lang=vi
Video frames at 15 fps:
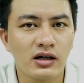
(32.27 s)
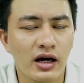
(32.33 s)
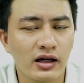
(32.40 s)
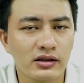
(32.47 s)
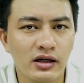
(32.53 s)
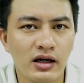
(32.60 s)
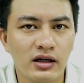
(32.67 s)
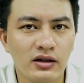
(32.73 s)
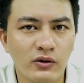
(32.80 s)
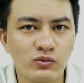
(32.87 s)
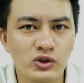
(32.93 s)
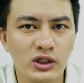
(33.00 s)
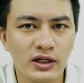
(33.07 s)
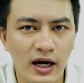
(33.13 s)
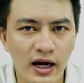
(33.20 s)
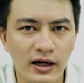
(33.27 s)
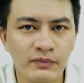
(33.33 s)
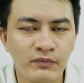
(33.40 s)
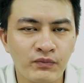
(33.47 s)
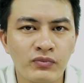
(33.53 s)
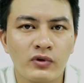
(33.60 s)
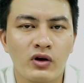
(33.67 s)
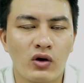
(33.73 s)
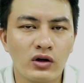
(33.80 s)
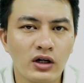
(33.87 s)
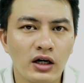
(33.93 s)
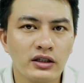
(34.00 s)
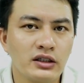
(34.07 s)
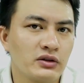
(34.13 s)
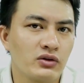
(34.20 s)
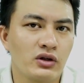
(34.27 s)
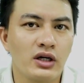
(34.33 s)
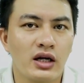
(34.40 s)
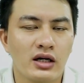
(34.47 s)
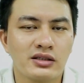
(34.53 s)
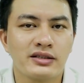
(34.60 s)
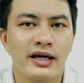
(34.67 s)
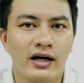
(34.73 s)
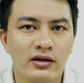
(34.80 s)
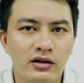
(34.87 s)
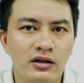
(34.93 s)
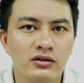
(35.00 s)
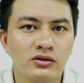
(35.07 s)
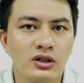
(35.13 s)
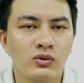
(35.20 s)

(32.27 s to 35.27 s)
cửa hàng hệ thống chính hãng, có nơi thì có thể là rẻ hơn,